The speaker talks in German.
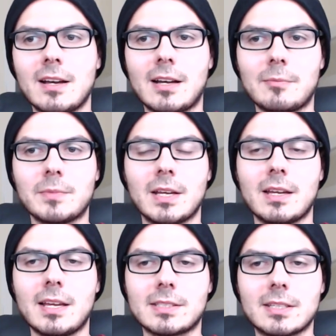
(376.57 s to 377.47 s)
Ähm,
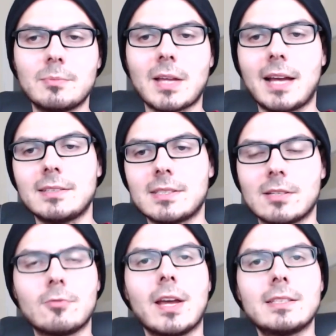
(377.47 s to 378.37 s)
es gibt eine
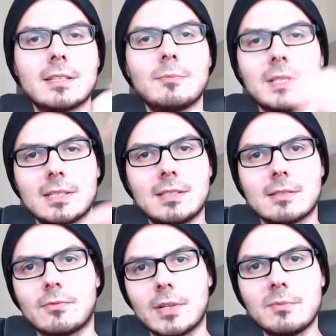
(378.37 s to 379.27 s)
Silhouette, man sieht
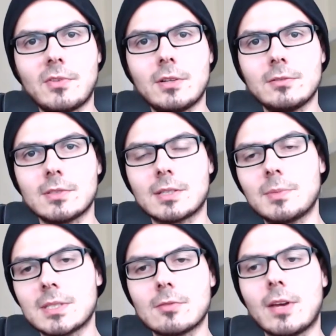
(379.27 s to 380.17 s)
diesen Film vorne und es
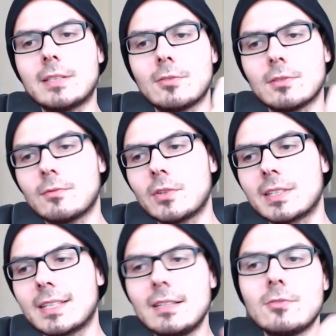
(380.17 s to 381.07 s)
gibt die Silhouette unten von
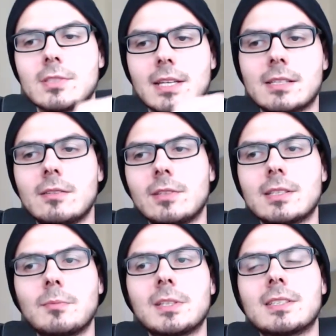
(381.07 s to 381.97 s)
den Kinosesseln und da
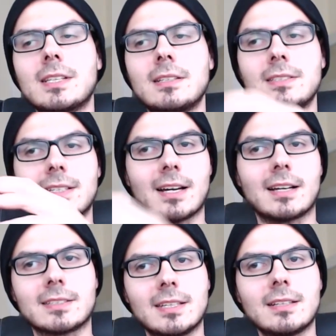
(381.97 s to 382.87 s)
sieht man tatsächlich die
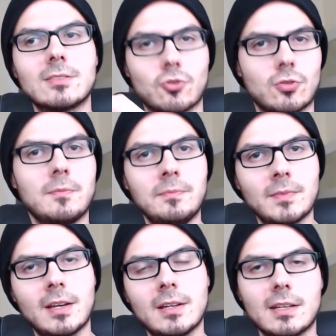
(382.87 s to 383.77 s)
Charaktere, die Stimmen,
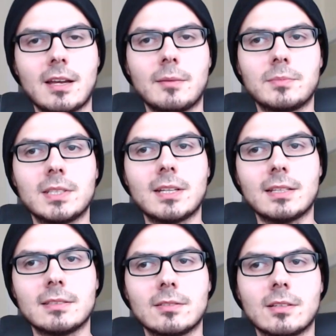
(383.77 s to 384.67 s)
ähm, die
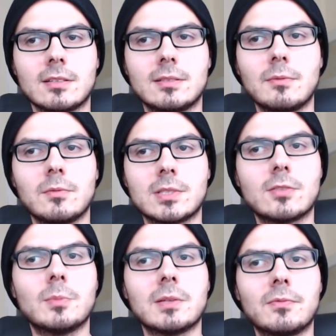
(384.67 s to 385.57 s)
dann äh, dem,
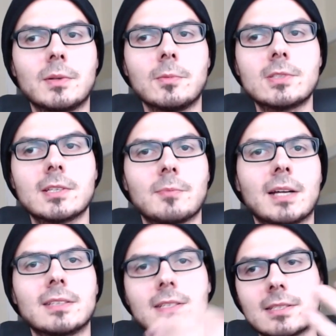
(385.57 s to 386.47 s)
sich über den Film lustig
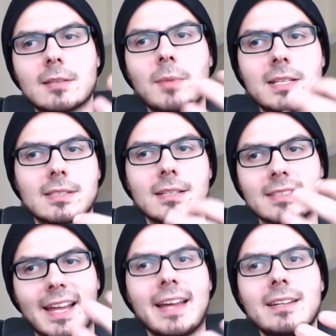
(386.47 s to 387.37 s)
machen. Das ist dann meist
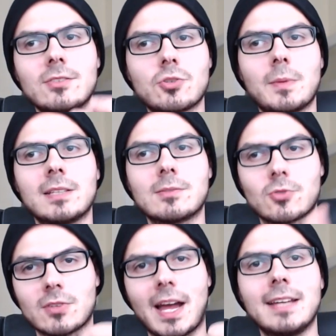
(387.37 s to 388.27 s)
ein Dreiergespann
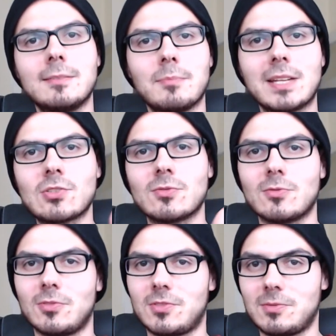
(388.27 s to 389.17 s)
zwischen einem
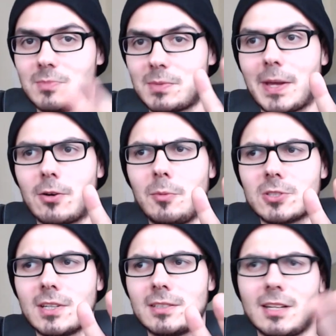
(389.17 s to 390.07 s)
Menschen und zwei
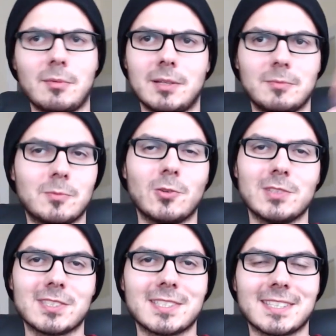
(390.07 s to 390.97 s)
Robotern, aber im
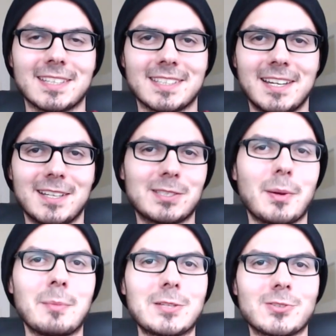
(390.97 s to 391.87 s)
Grunde sind es dann
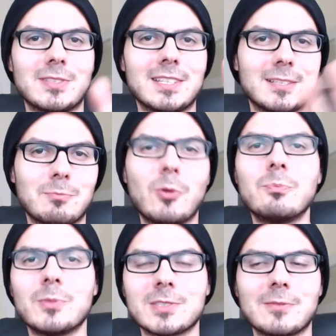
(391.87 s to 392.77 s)
zwei Menschen, die
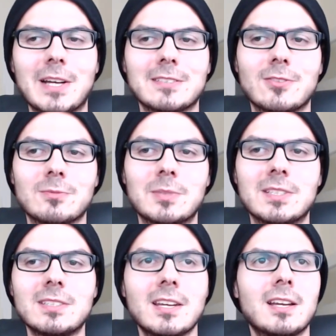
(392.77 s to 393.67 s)
Puppen und so weiter dort
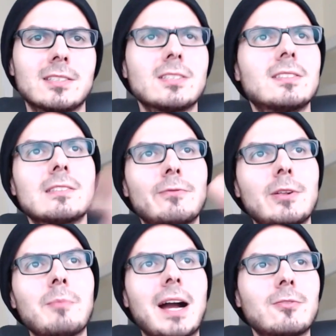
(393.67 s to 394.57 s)
bedienen, die sich diesen
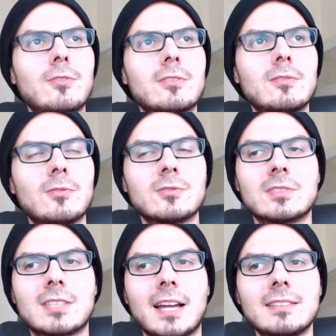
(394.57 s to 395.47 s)
Film angucken
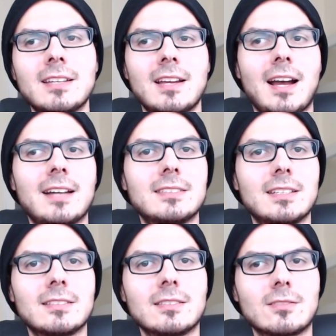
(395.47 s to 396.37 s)
und dann an
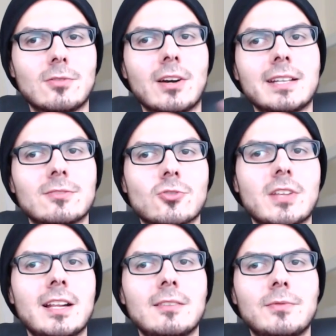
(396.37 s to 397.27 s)
den korrekten
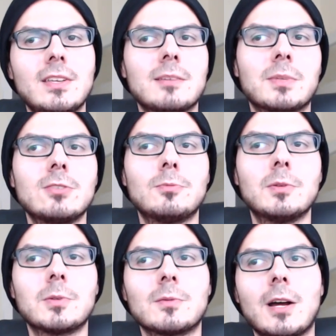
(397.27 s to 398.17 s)
Stellen wie im
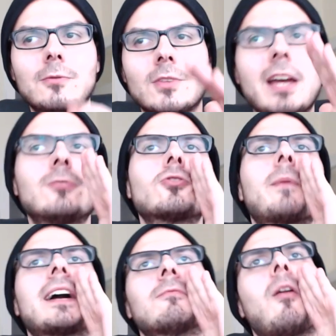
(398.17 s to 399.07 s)
Kinopublikum reifen, hey du
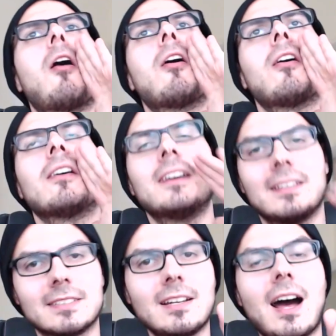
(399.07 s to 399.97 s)
Spacken,
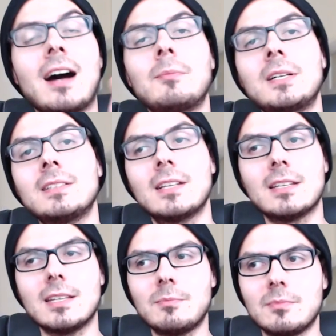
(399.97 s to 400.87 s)
Ne, aber
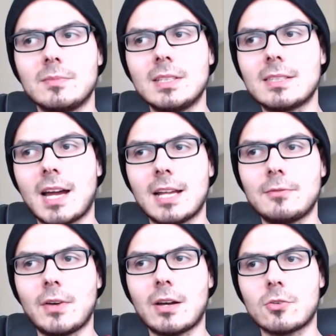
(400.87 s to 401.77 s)
eben nicht
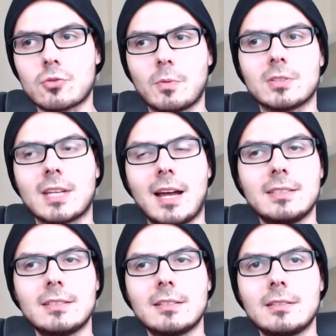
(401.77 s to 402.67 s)
einfach
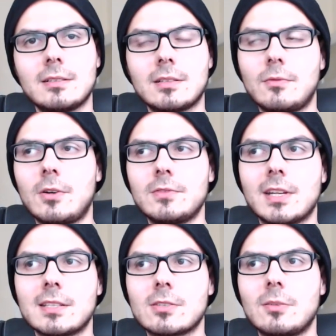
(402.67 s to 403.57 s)
spontan hingeworfen,
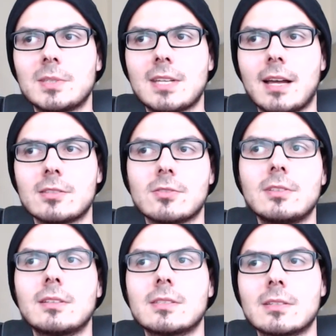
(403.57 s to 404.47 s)
die ganzen Kommentare,
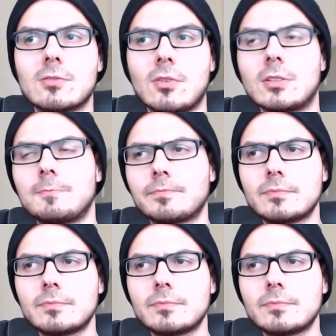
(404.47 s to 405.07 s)
sondern die sind dort